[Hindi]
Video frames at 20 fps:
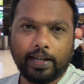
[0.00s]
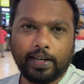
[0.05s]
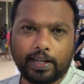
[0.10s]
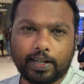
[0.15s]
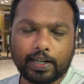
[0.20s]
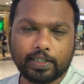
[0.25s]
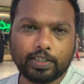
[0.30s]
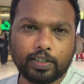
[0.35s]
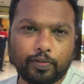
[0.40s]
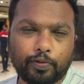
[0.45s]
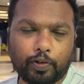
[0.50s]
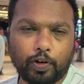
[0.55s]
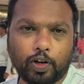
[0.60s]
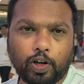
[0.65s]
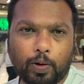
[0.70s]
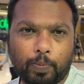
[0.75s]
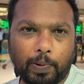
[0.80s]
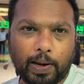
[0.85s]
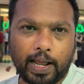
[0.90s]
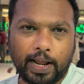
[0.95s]
इनका जो
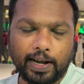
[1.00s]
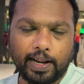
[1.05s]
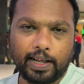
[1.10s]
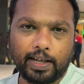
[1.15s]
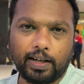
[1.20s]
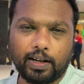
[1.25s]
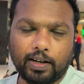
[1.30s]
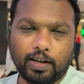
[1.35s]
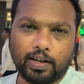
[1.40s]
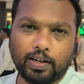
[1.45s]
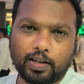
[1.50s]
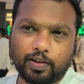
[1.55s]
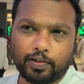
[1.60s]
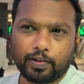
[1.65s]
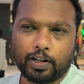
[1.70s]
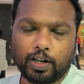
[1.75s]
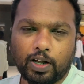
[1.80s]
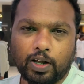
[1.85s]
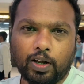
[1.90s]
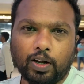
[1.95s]
फ्लोर प्लान है
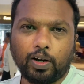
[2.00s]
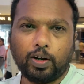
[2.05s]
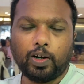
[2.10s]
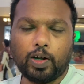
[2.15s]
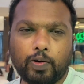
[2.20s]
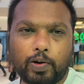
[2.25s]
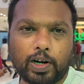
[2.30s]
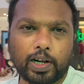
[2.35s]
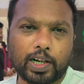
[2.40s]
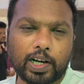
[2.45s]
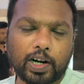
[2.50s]
लोअर